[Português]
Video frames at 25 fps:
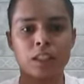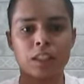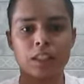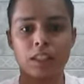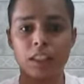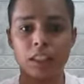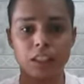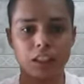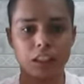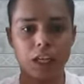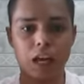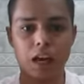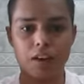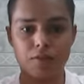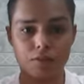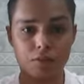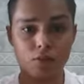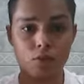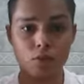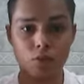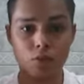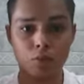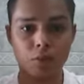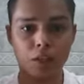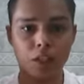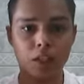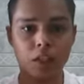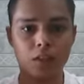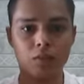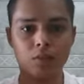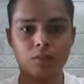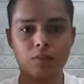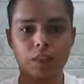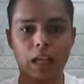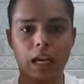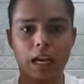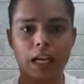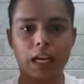deixa a ave com
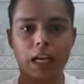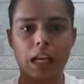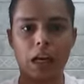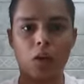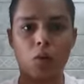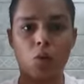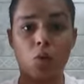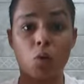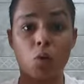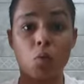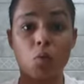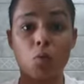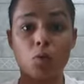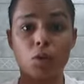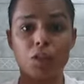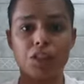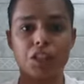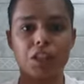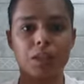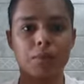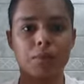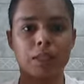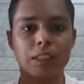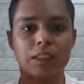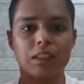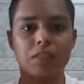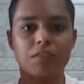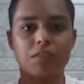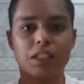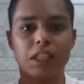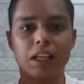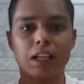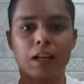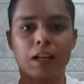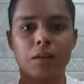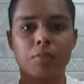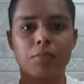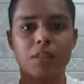medo. Aquela cor muito
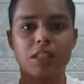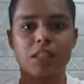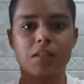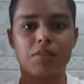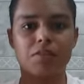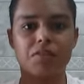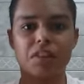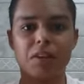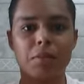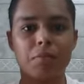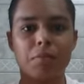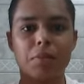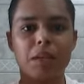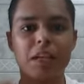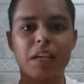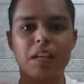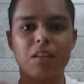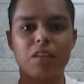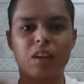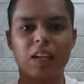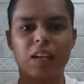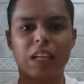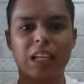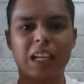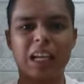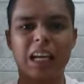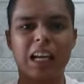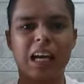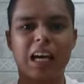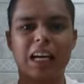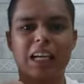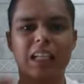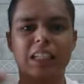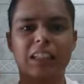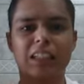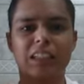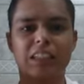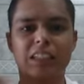chamativa da camisa, vermelha, aquele
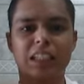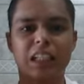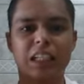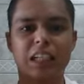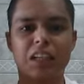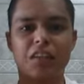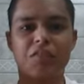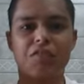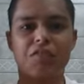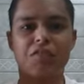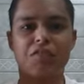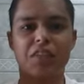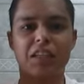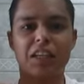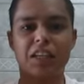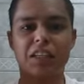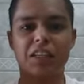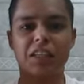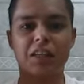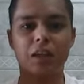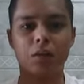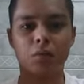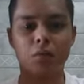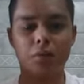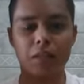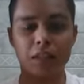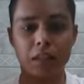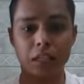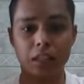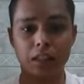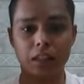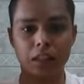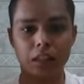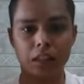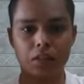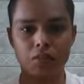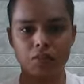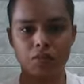laranja, aquele verdão bem
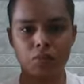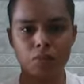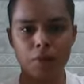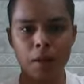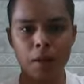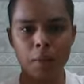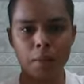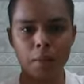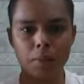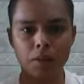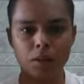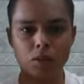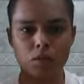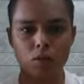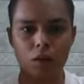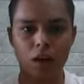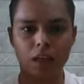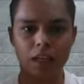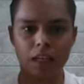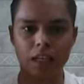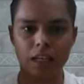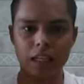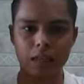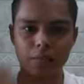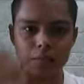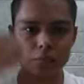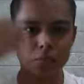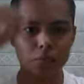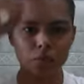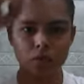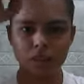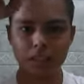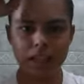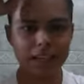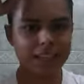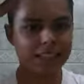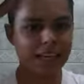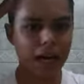ativo mesmo, pessoal. Aquele
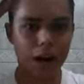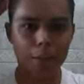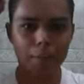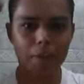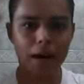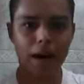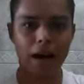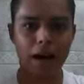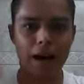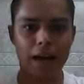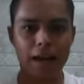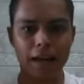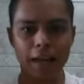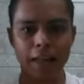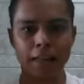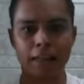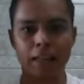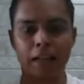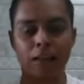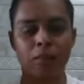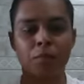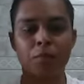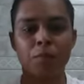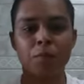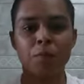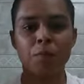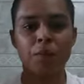boné de aba reta,